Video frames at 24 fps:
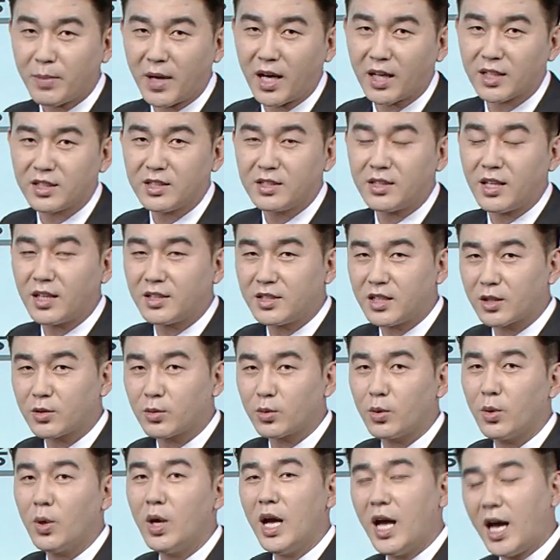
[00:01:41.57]
방지
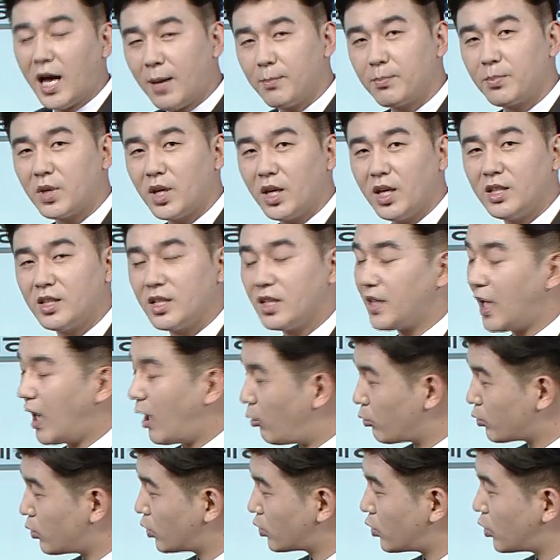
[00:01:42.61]
대책도 함께 이제
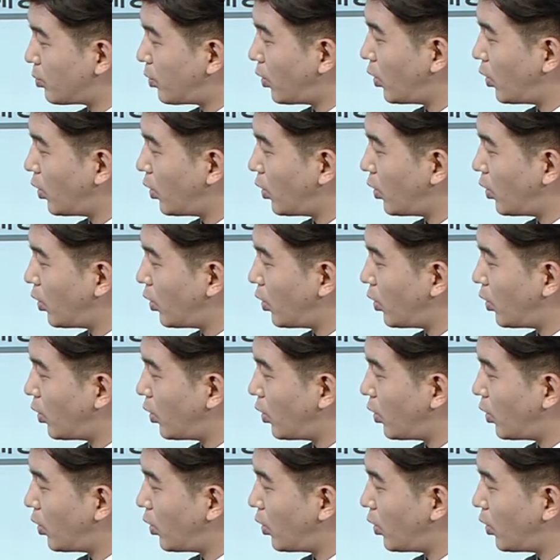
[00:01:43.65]
나올 것으로